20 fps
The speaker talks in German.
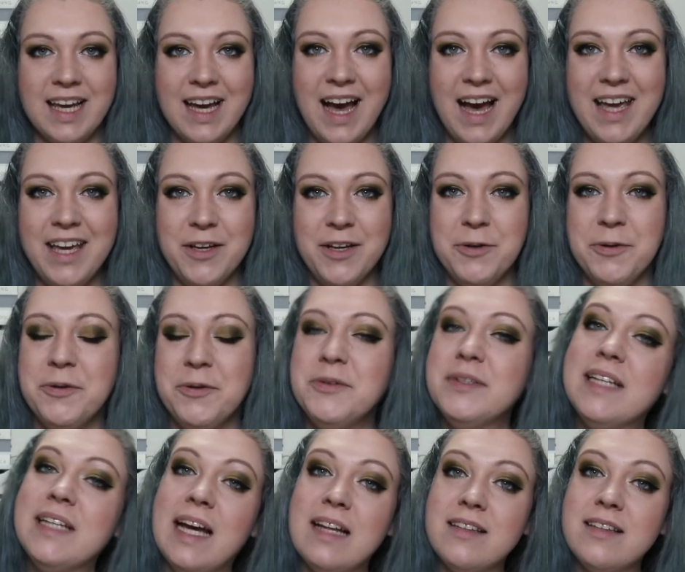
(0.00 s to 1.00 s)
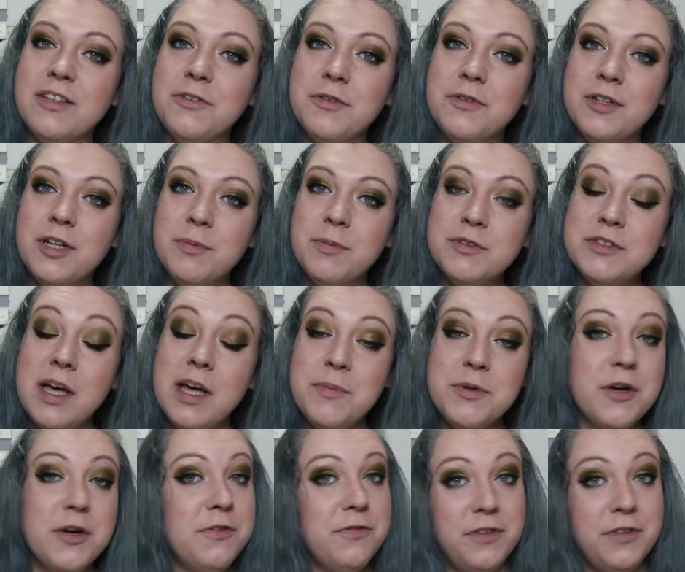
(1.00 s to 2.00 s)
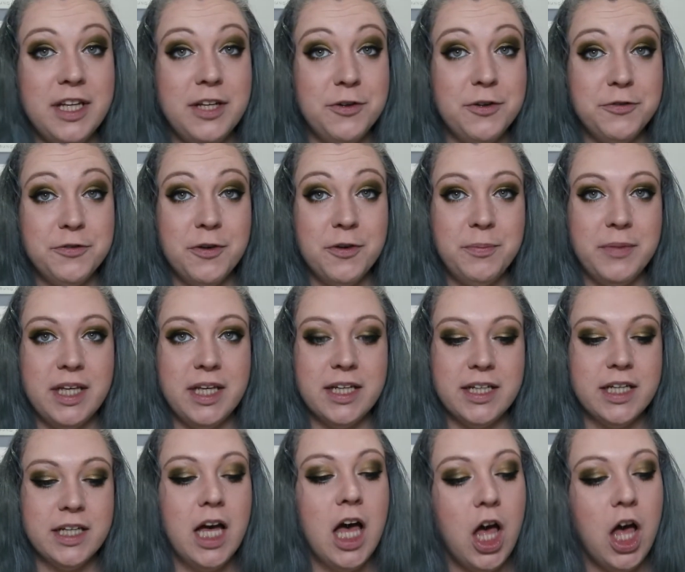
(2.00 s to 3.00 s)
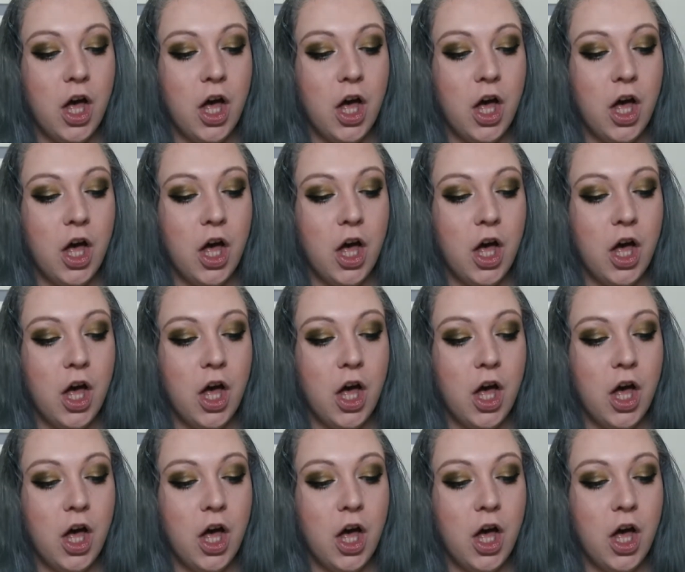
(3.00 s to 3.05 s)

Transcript: Hi und herzlich willkommen zu einem neuen Video von mir.